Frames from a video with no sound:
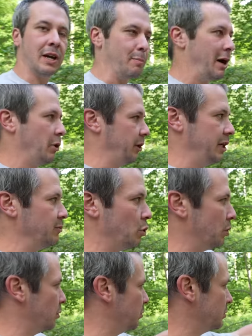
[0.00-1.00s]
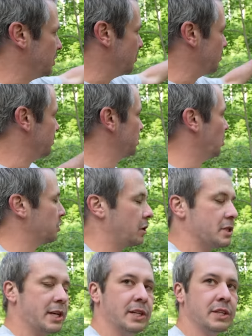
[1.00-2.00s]
Kann okay. man auch irgendwo unterm
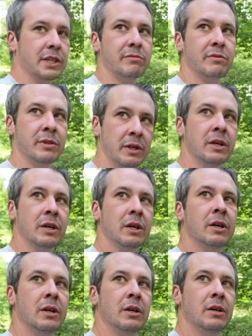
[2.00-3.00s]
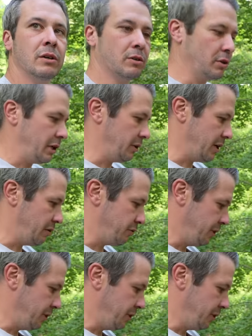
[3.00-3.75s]
Totholz antreffen. Okay, okay. Genau, auf